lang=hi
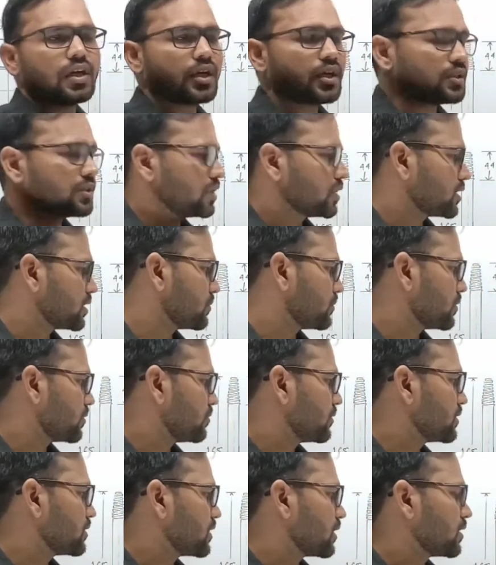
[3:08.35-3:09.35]
आज के समय
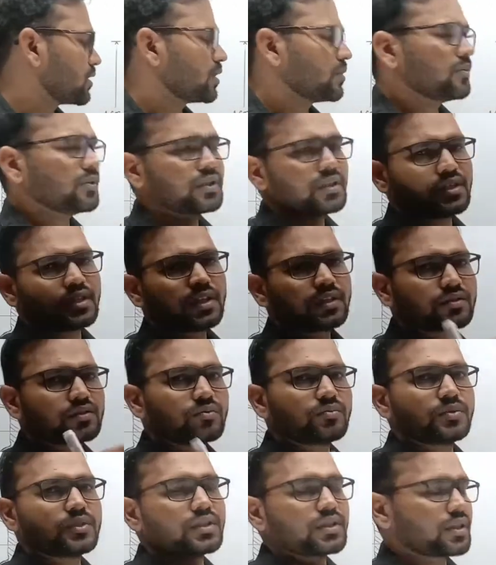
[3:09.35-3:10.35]
में सत्तर मीटर या
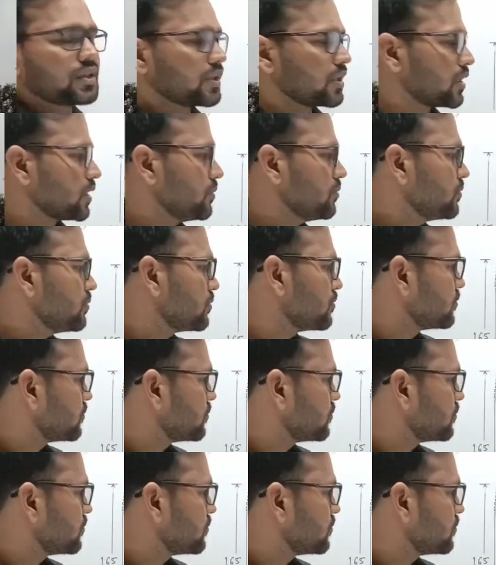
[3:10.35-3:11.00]
सौ मीटर के करीब